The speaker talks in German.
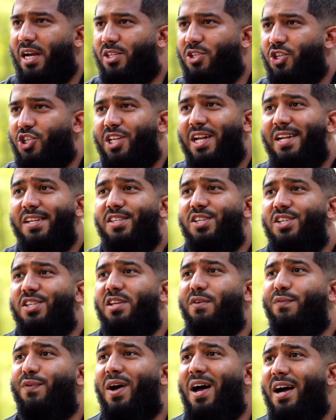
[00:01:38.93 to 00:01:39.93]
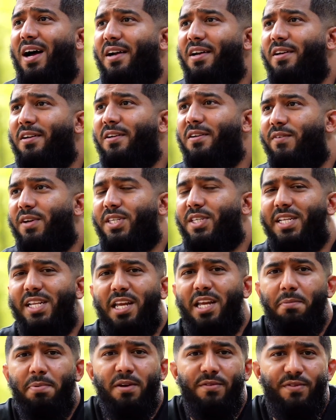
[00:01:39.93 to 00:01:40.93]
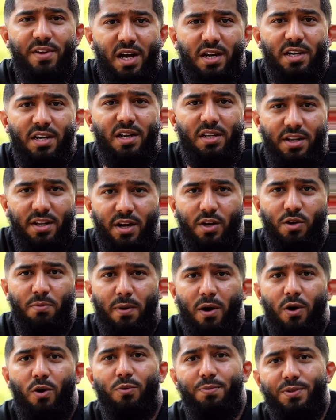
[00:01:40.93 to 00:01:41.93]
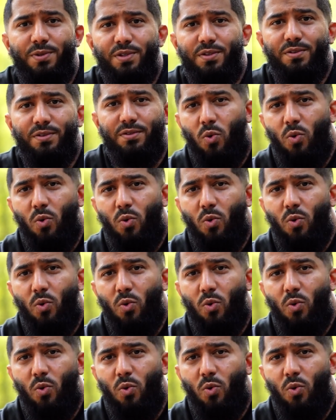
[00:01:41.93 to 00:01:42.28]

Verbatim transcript: Also stellt sich die Frage, was lieben wir an Allah überhaupt?